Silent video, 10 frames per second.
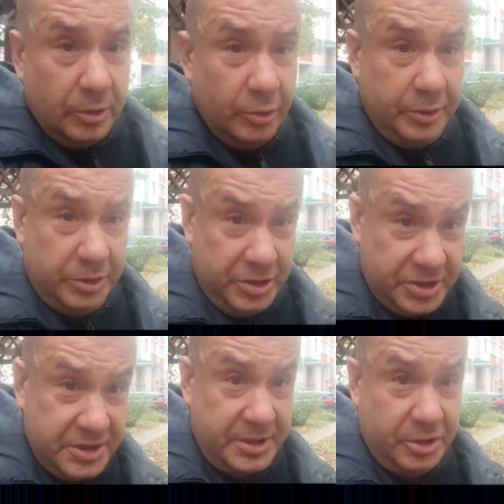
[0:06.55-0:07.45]
но это же
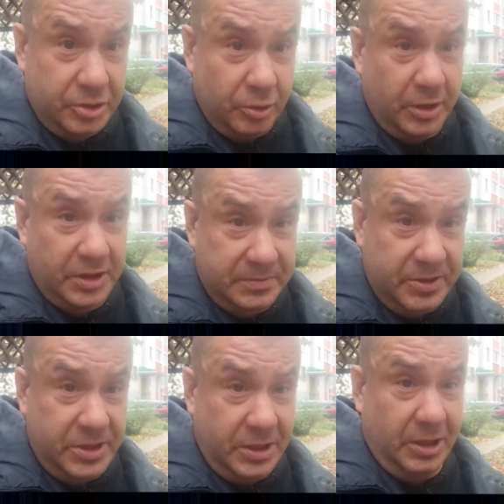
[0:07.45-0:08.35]
не значит, что надо
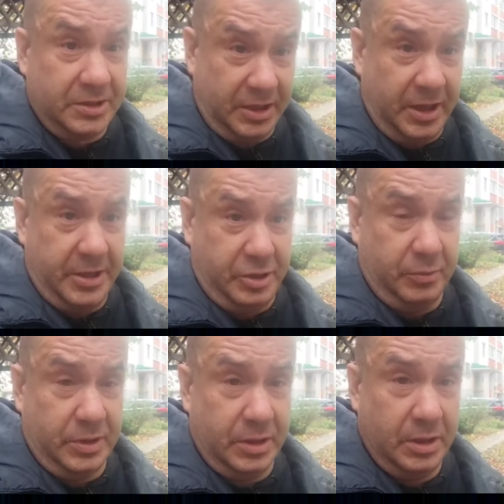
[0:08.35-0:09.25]
осветительный
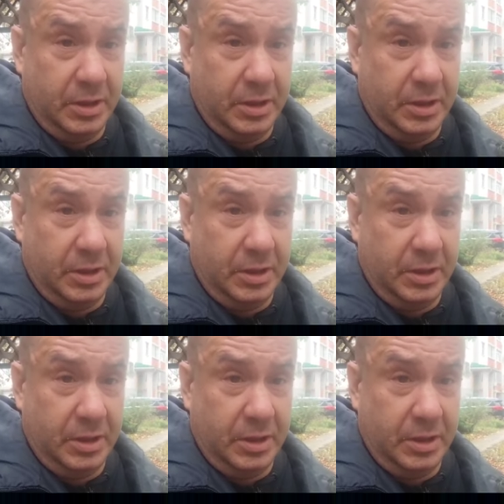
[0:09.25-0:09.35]
заканчивать.